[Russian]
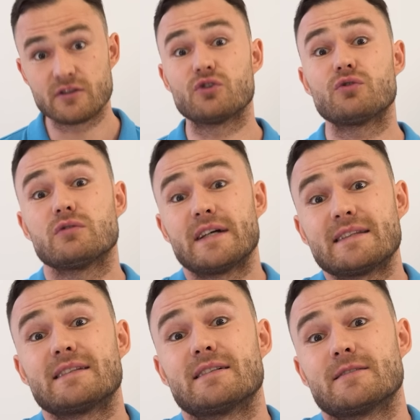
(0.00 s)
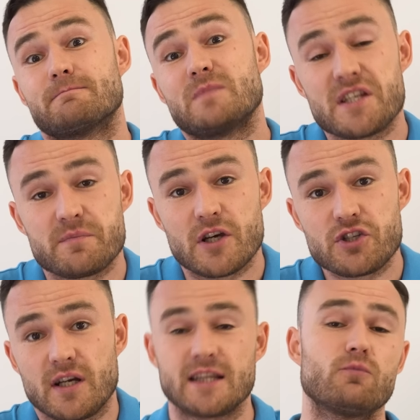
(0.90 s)
но это
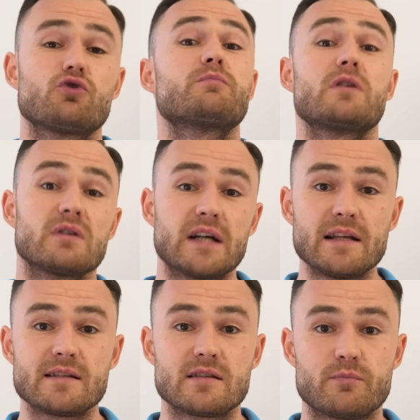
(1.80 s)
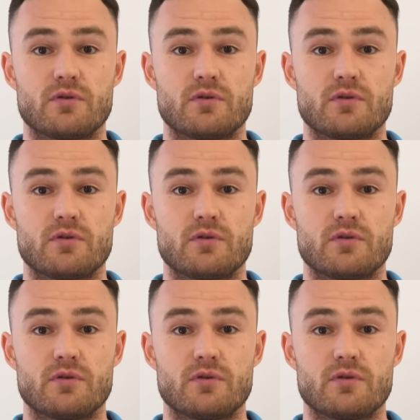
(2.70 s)
неизбежно, к этому нужно привыкать,